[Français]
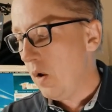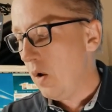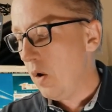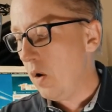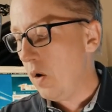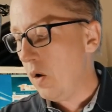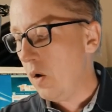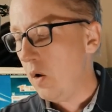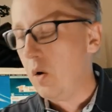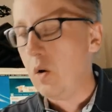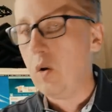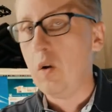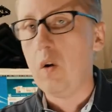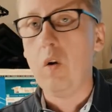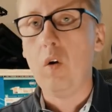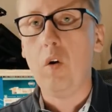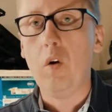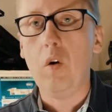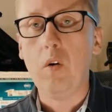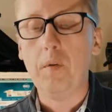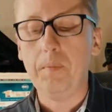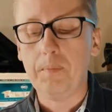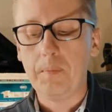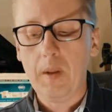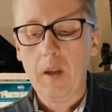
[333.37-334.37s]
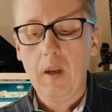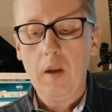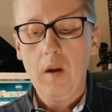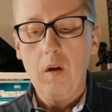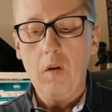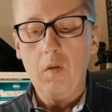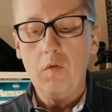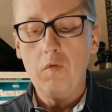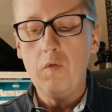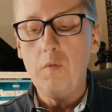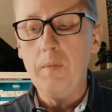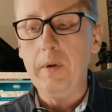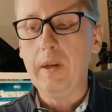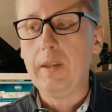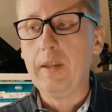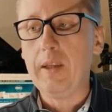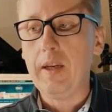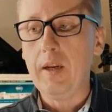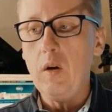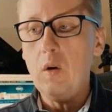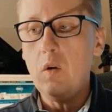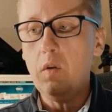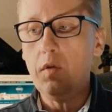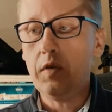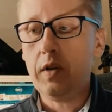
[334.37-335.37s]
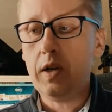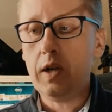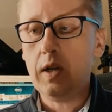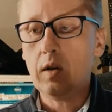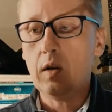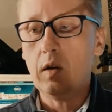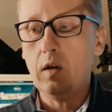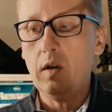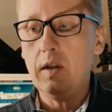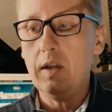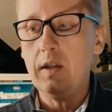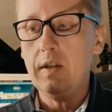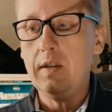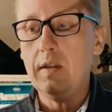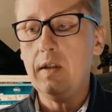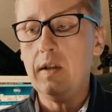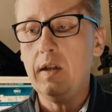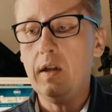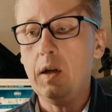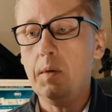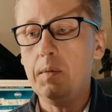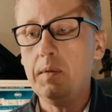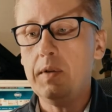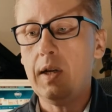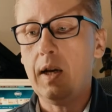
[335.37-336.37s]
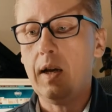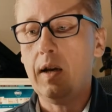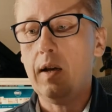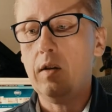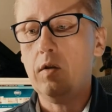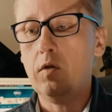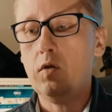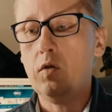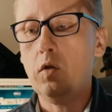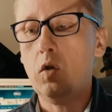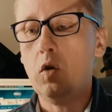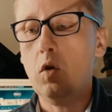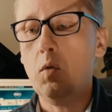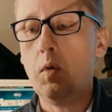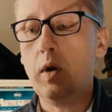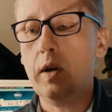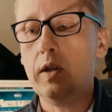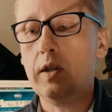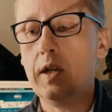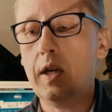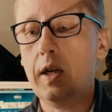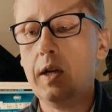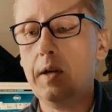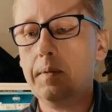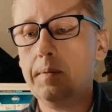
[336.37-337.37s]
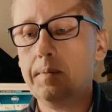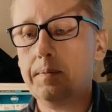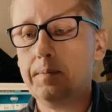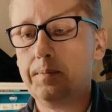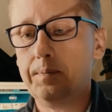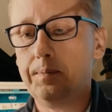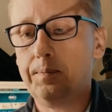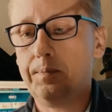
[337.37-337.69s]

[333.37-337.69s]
Euh, vous mettez le filtre ici comme ça sur le boîtier.